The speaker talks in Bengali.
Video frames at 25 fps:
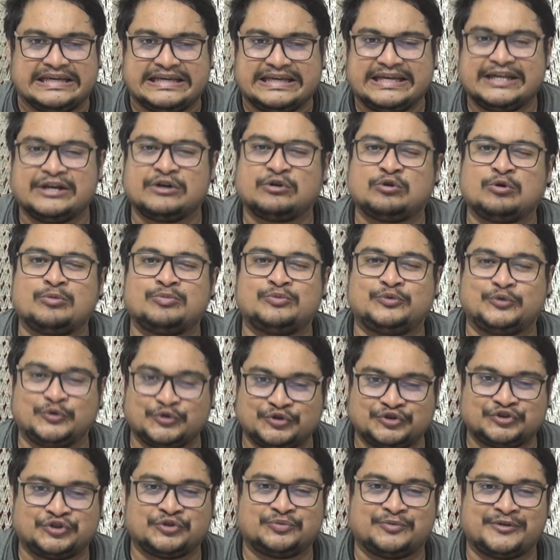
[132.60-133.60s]
এরকম
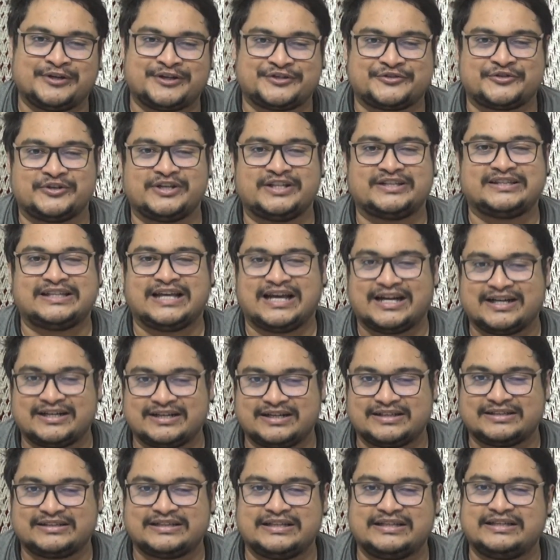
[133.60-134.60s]
দুঃসময় আসলে তার
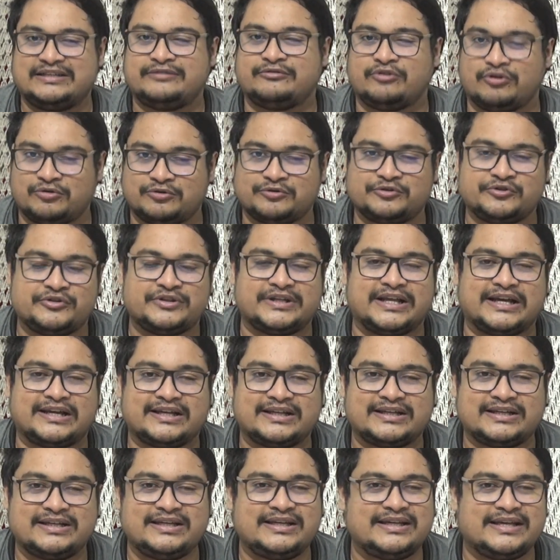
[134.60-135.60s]
তিনি কখনোই
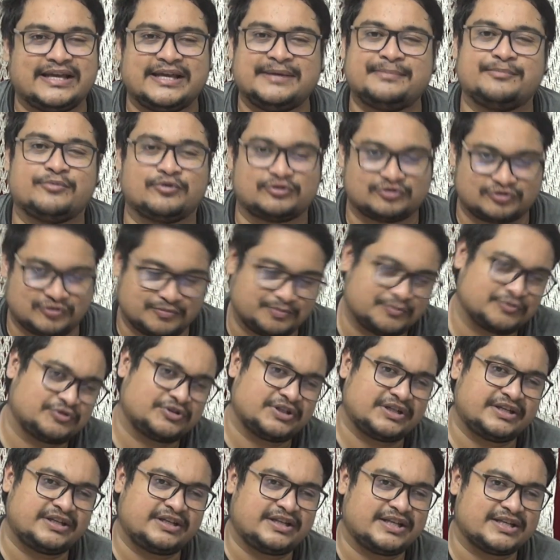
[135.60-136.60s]
দেখেননি এই বক্তব্য
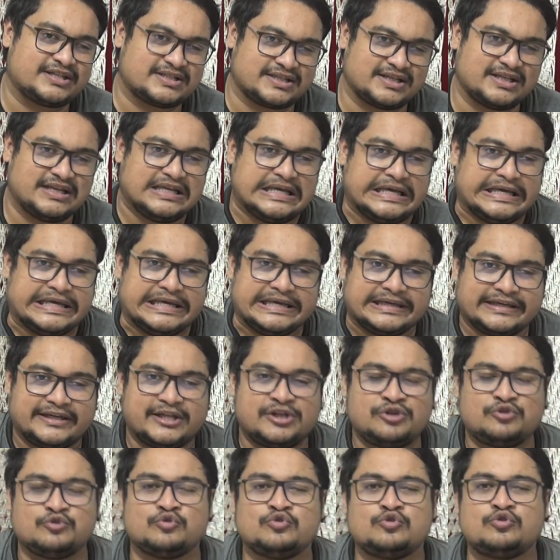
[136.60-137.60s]
তিনি দিয়েছেন
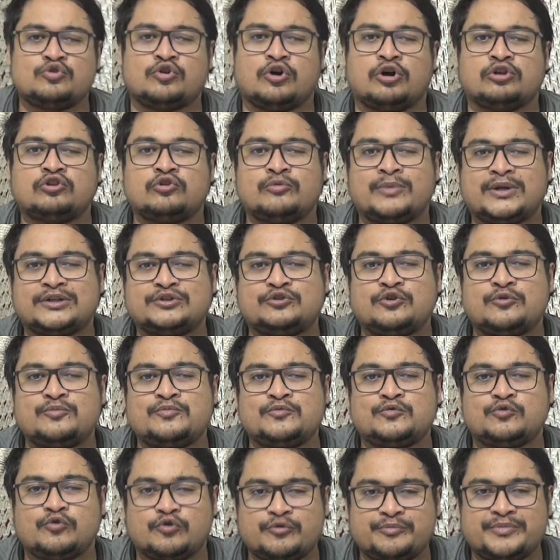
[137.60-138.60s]
কিন্তু গণমাধ্যম
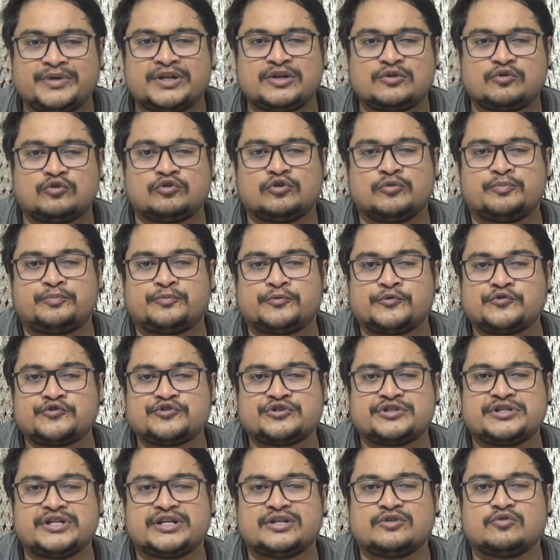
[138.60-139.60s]
কর্মীর কোনো
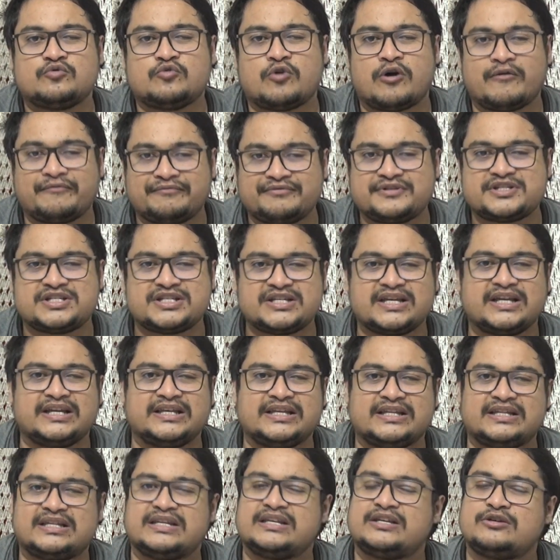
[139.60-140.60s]
প্রশ্নের
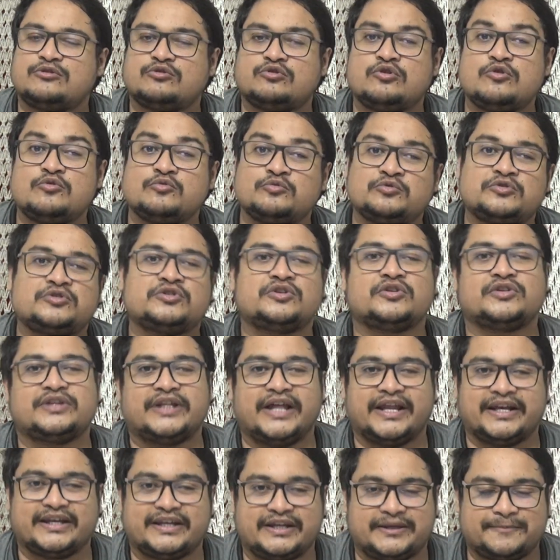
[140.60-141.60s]
অফিসিয়ালি তিনি কোনো উত্তর
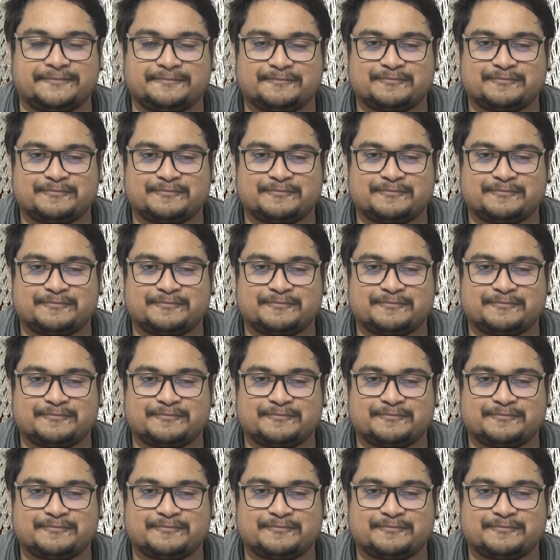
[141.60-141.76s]
দেননি